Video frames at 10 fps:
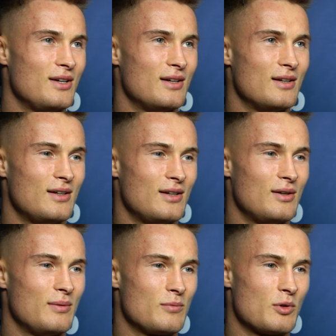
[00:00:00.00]

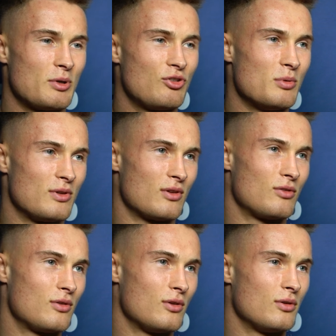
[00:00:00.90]
E, zobaczymy, co,
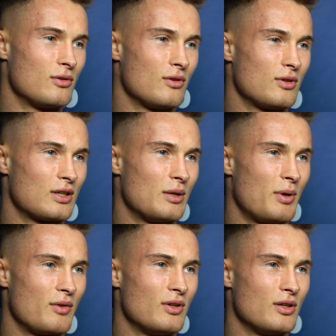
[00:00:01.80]
co, co tak
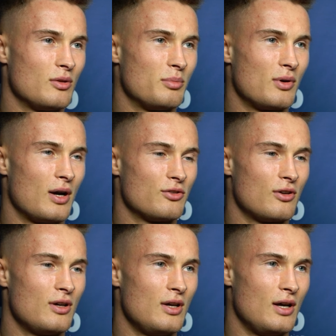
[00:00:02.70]
naprawdę to
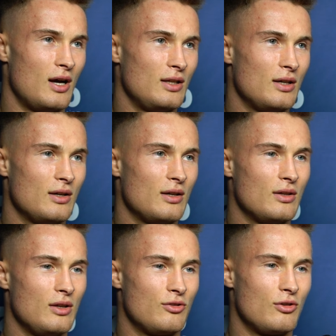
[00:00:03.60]
pokaże,
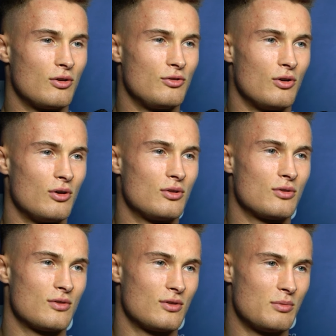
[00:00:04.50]
ale jeśli chodzi o
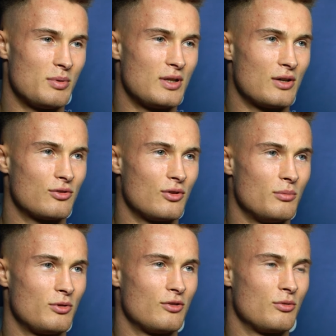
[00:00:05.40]
to, co ty pytasz, to
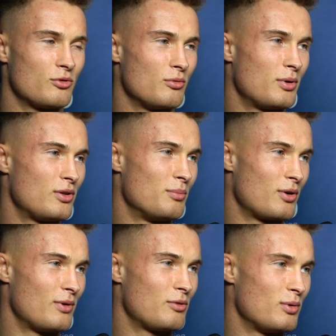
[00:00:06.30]
myślę, że możemy po tym
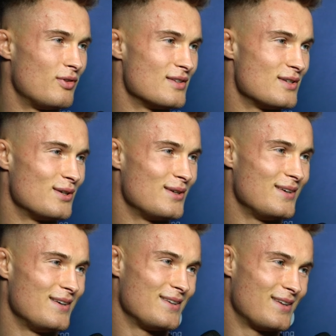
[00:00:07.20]
porozmawiać po walce.
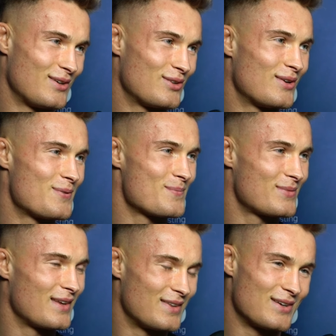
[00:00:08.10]
Na pewno także, zapytam.
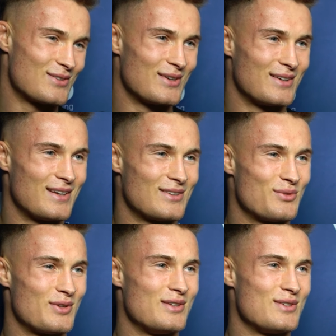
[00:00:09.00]
Także,
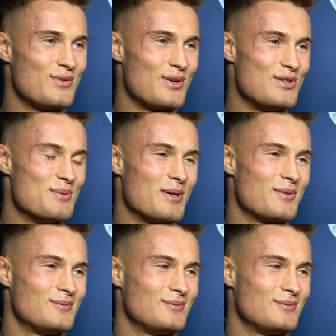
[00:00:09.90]
także wtedy stwierdzimy.